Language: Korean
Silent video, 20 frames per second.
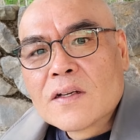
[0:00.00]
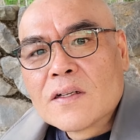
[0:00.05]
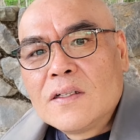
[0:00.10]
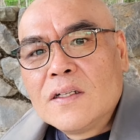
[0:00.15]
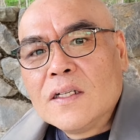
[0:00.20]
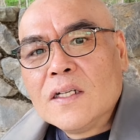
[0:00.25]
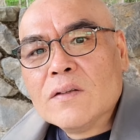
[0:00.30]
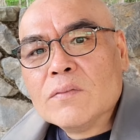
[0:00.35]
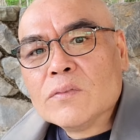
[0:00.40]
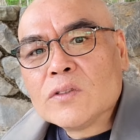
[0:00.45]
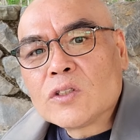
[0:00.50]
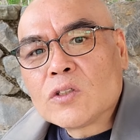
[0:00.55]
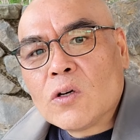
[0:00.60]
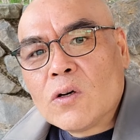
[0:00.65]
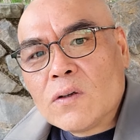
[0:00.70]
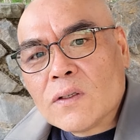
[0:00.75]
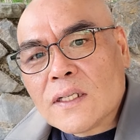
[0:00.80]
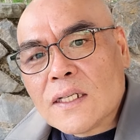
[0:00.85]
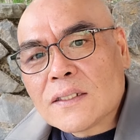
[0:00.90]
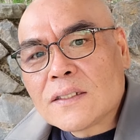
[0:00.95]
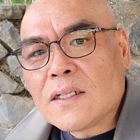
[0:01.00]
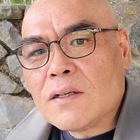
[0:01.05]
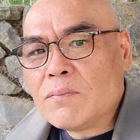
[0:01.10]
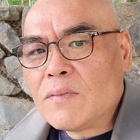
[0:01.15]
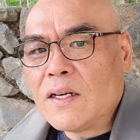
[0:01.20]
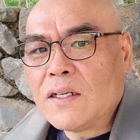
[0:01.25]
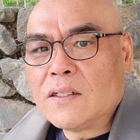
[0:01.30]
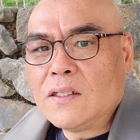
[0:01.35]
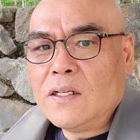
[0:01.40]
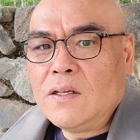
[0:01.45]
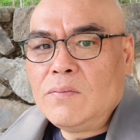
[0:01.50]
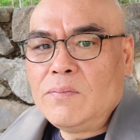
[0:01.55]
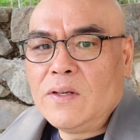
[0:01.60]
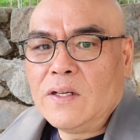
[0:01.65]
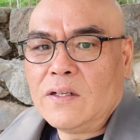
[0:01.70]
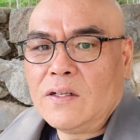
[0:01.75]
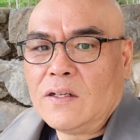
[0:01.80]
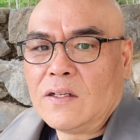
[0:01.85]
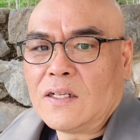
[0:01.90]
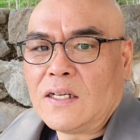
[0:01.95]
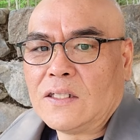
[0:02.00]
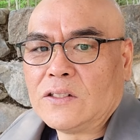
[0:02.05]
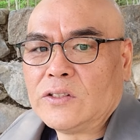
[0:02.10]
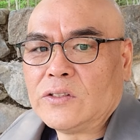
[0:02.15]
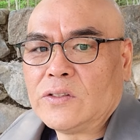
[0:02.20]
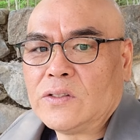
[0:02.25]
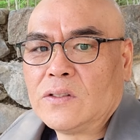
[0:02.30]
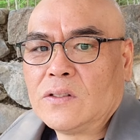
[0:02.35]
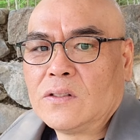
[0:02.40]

그림 속에서만 의미를 가져